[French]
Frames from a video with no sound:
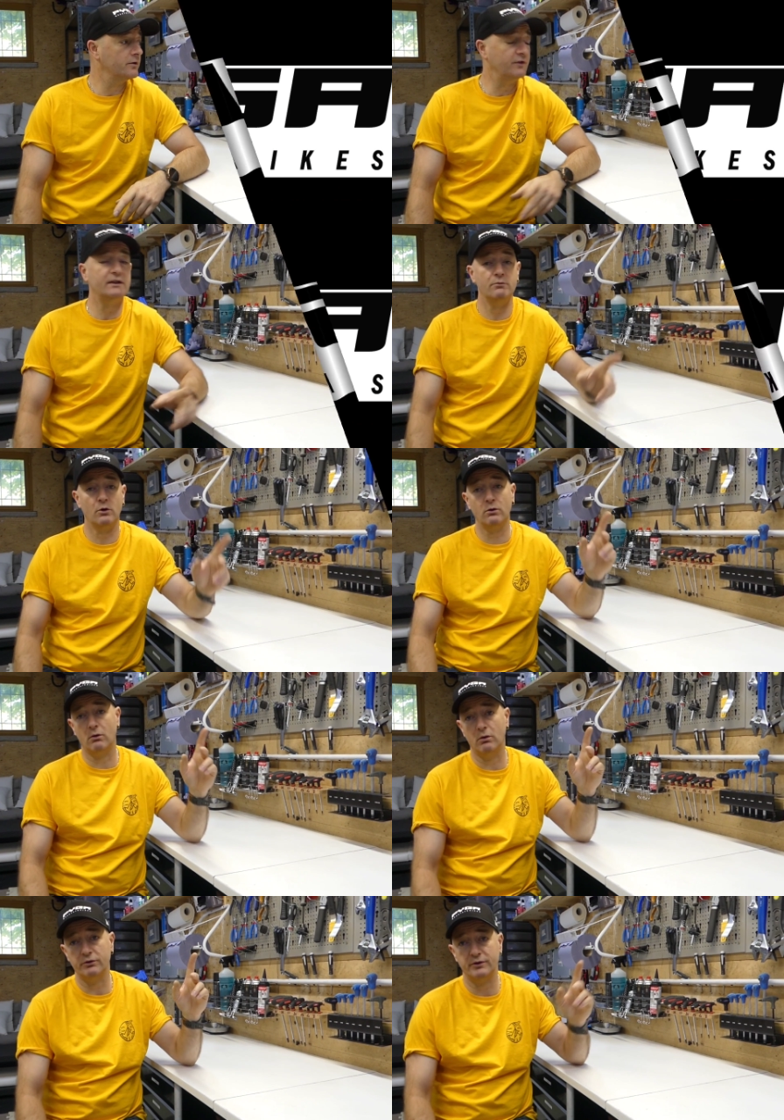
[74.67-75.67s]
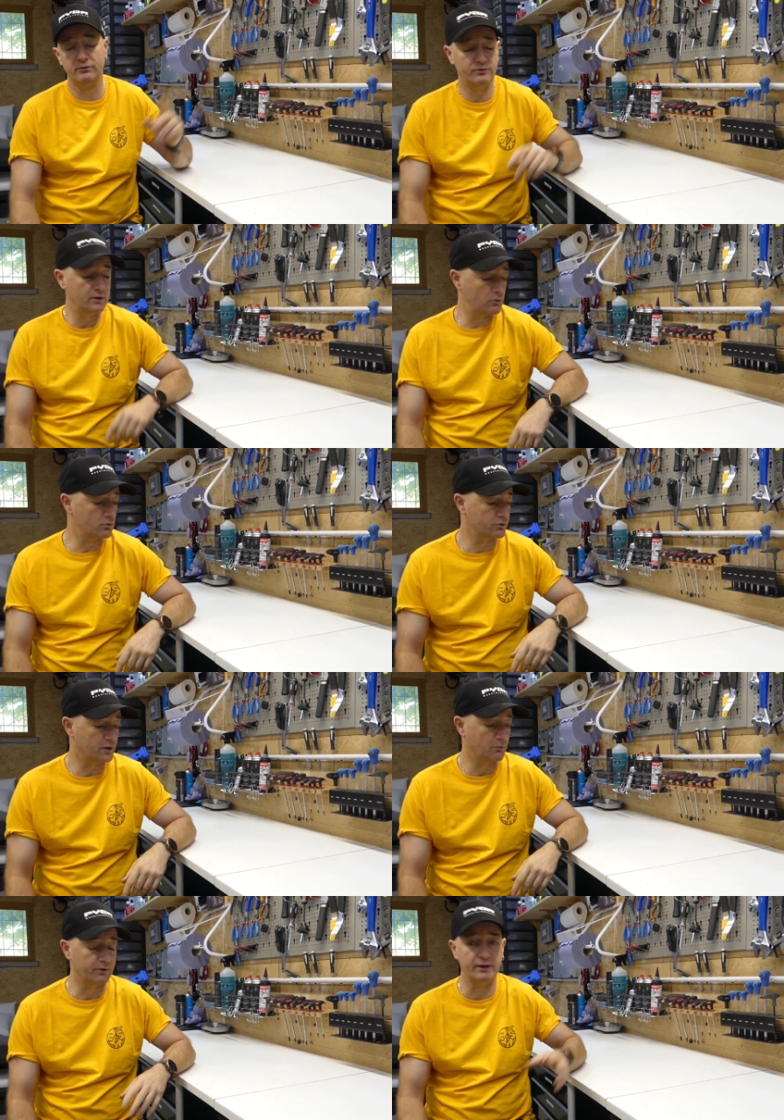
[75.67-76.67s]
Effectivement, euh, c'est une vidéo qu'on nous
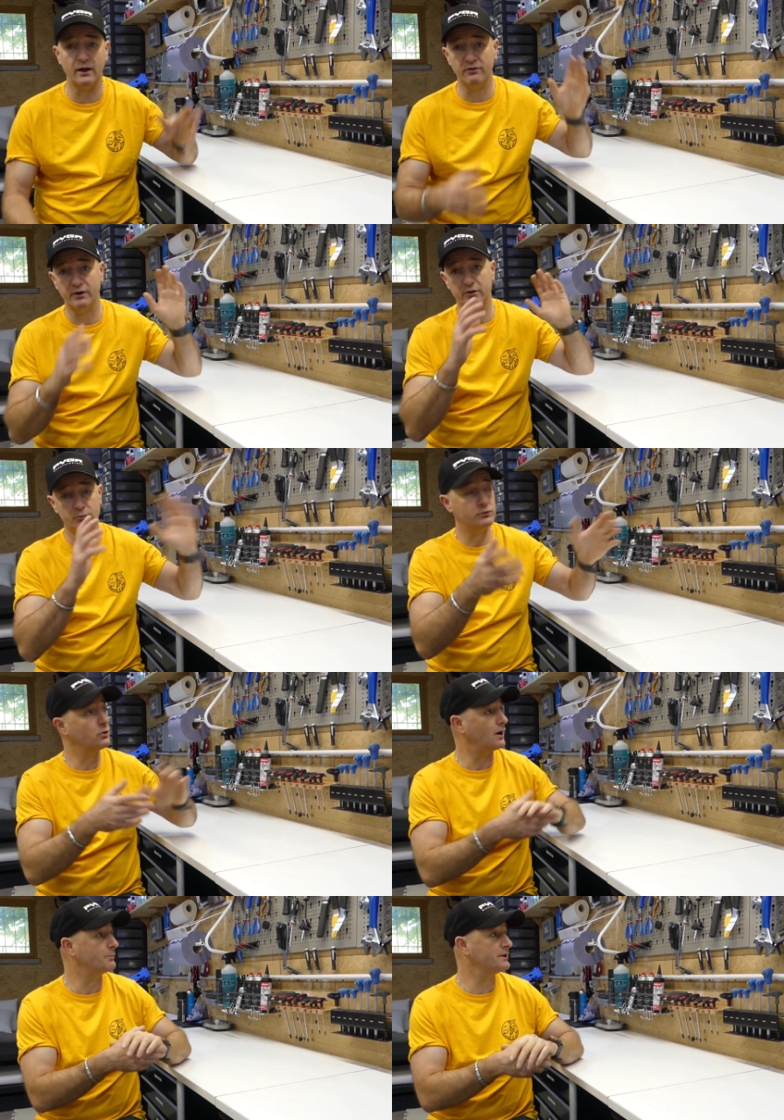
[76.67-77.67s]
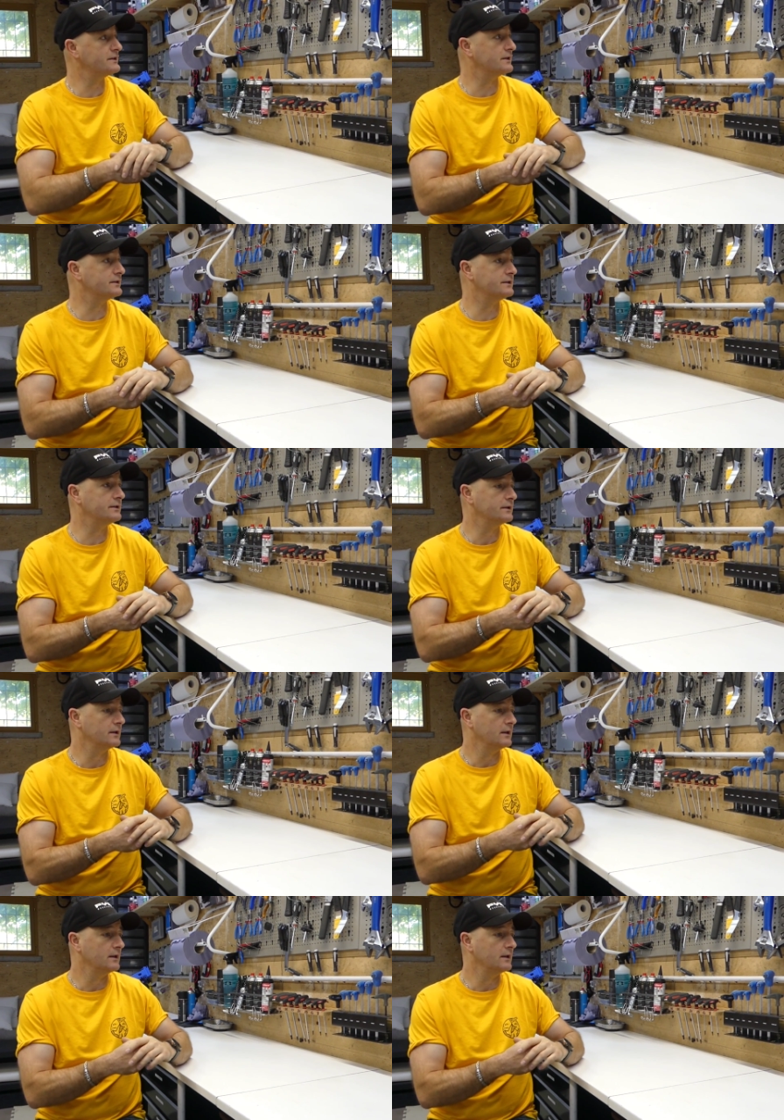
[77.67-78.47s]
a demandé, elle va être plutôt rapide celle-ci.